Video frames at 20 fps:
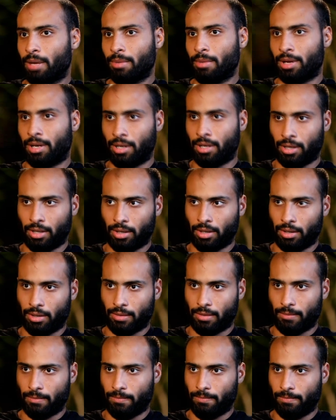هيبقى
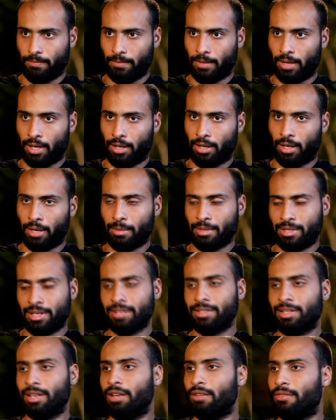يعني هيبقى زي
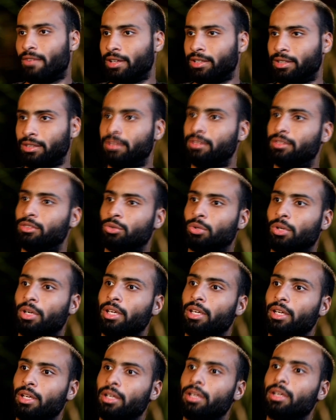السنه اللي فاتت
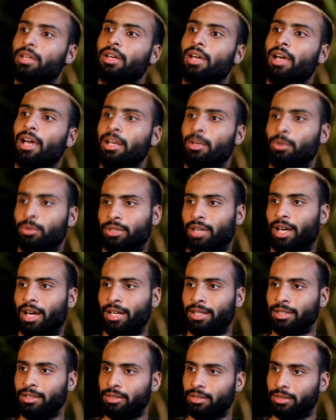شويه اهلي
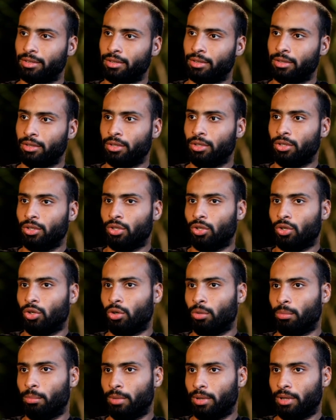واتحاد اهلي واتحاد
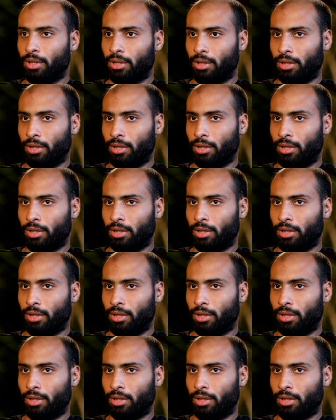هم